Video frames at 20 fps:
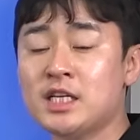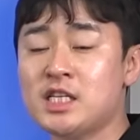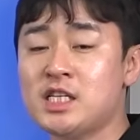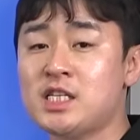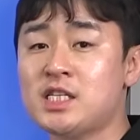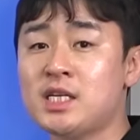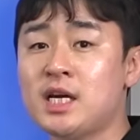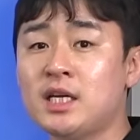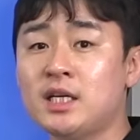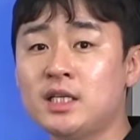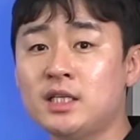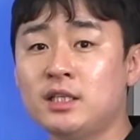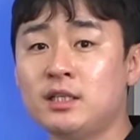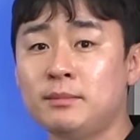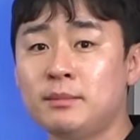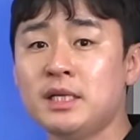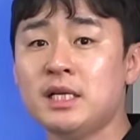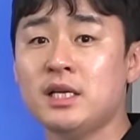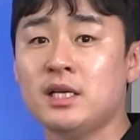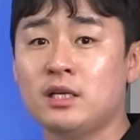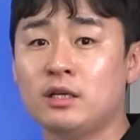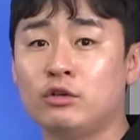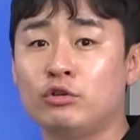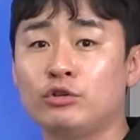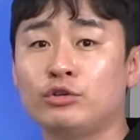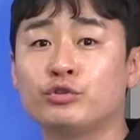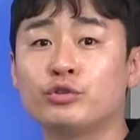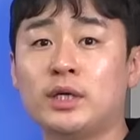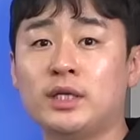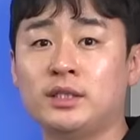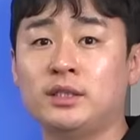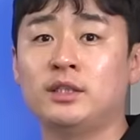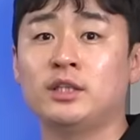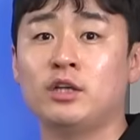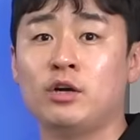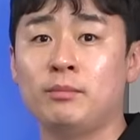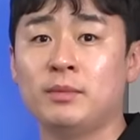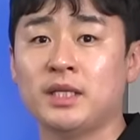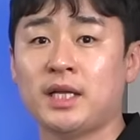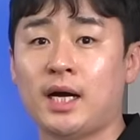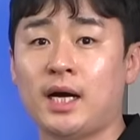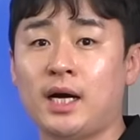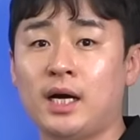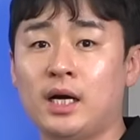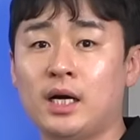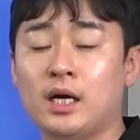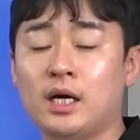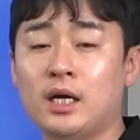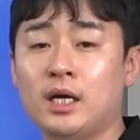시장 흐름을 읽을 수가 있는 겁니다.